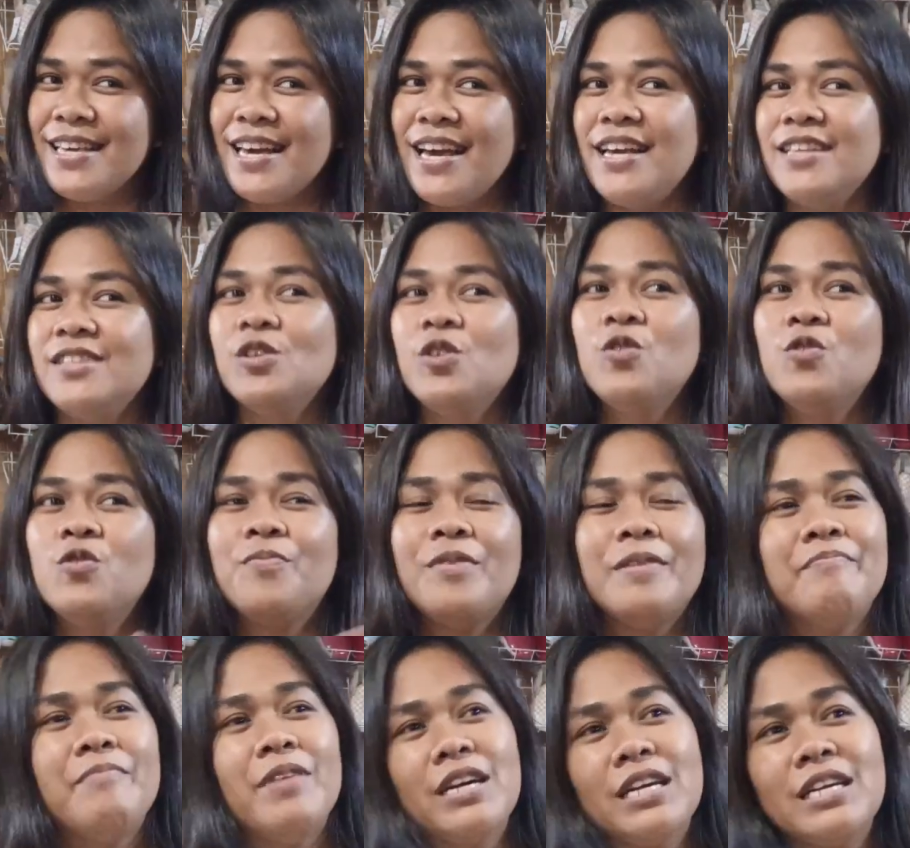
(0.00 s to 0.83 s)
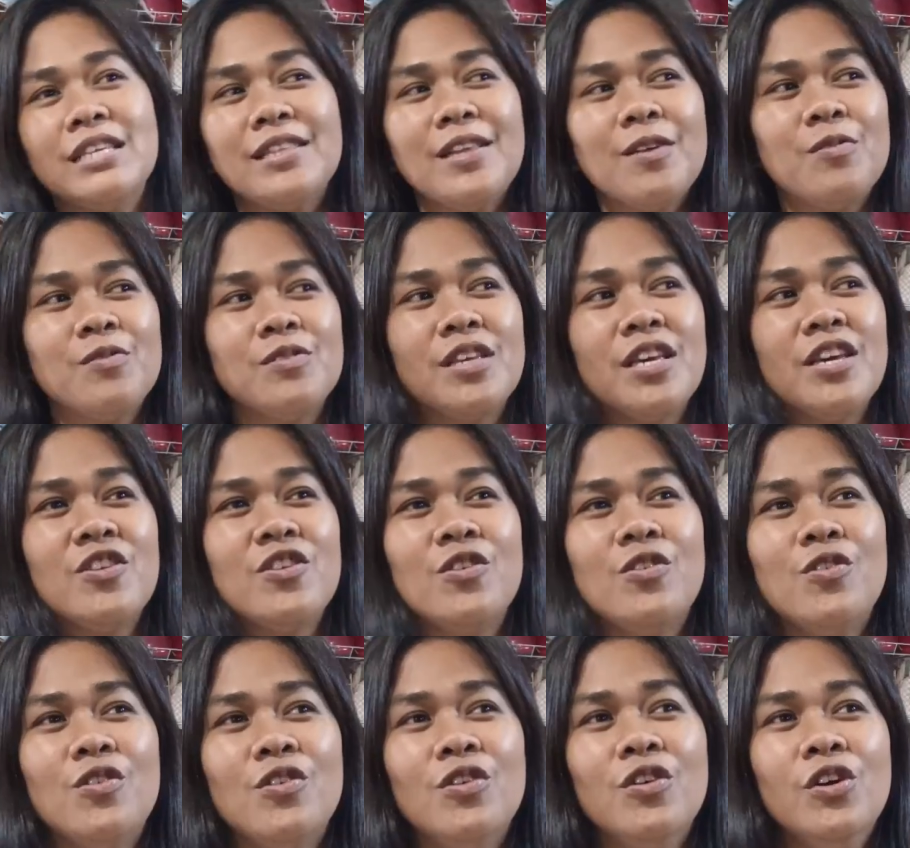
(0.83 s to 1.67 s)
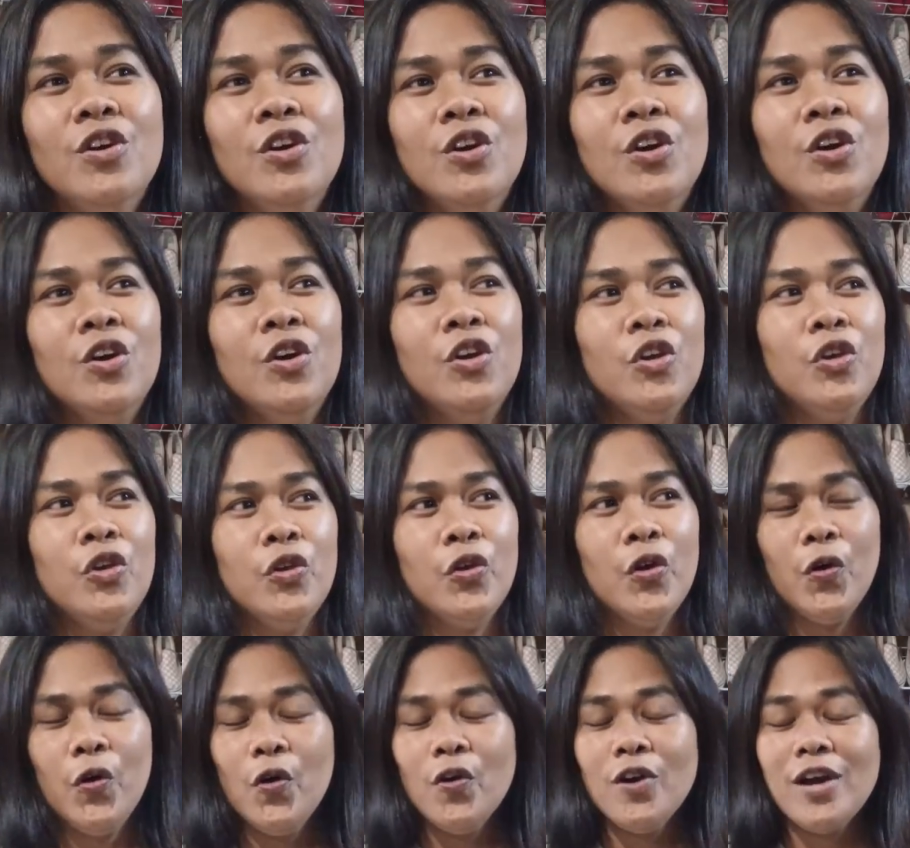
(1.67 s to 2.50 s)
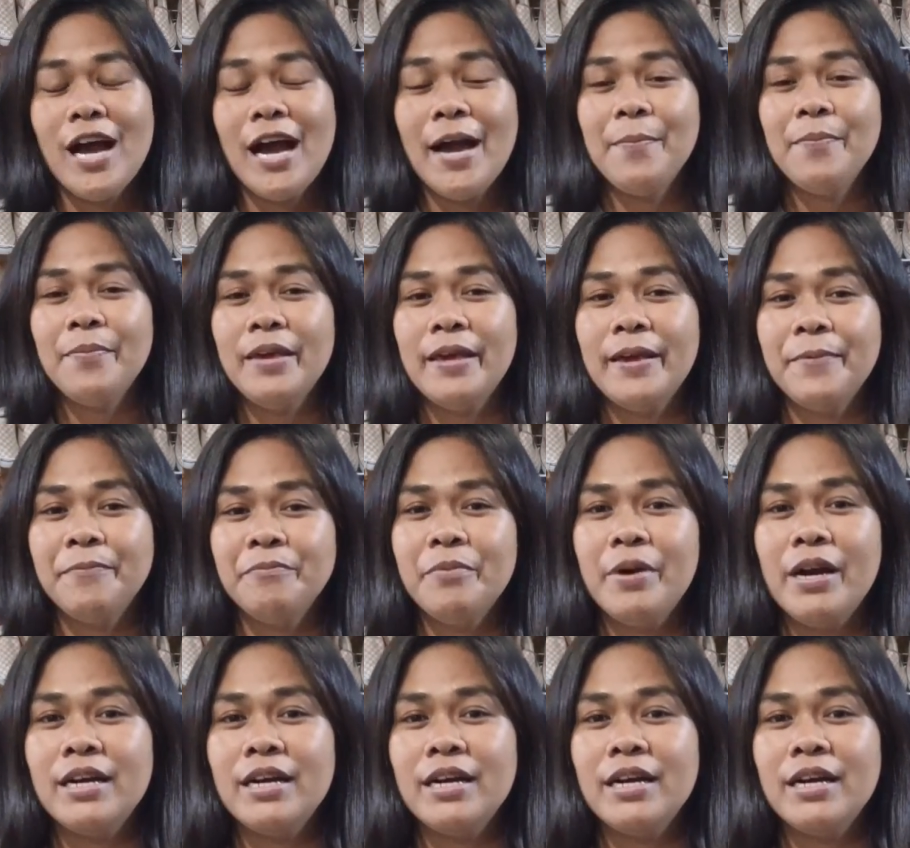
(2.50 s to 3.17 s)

Yan. So kapakita ko sa inyo yung aming